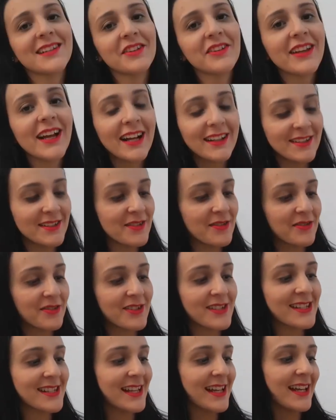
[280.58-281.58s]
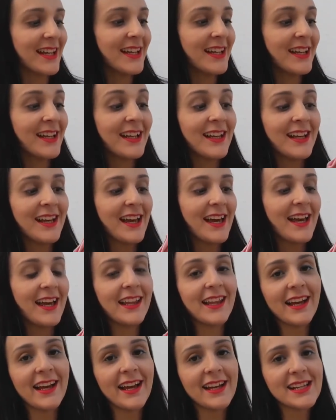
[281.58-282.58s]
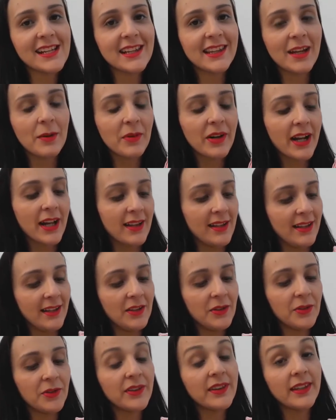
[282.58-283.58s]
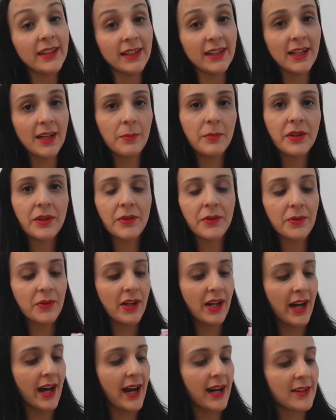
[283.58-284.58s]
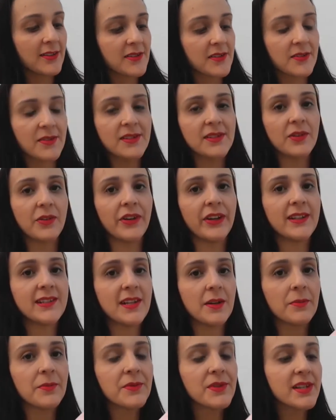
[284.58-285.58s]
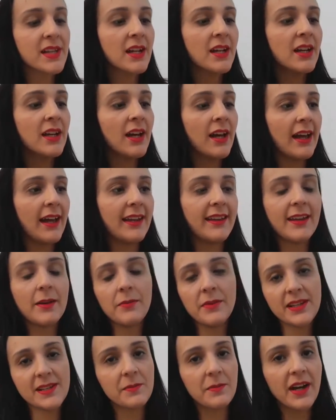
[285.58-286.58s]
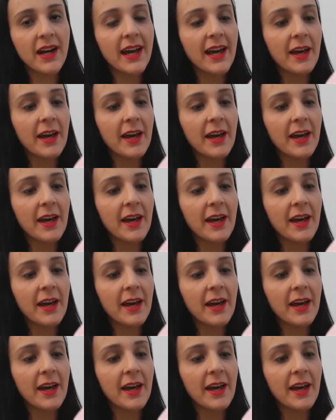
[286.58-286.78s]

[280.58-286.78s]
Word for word: Saudade de você. Ela é namorada do Dan, amigo do Carlos. Nós conhecemos é, na mesma